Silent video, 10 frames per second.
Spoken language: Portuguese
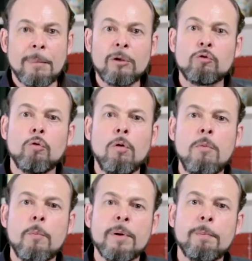Mas
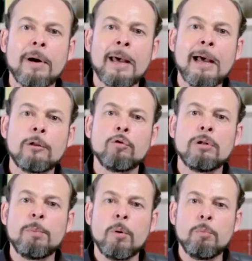como preparar
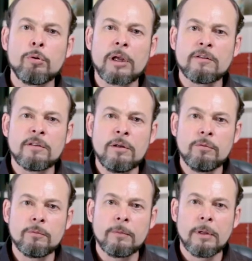toda a
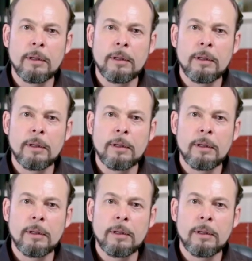população?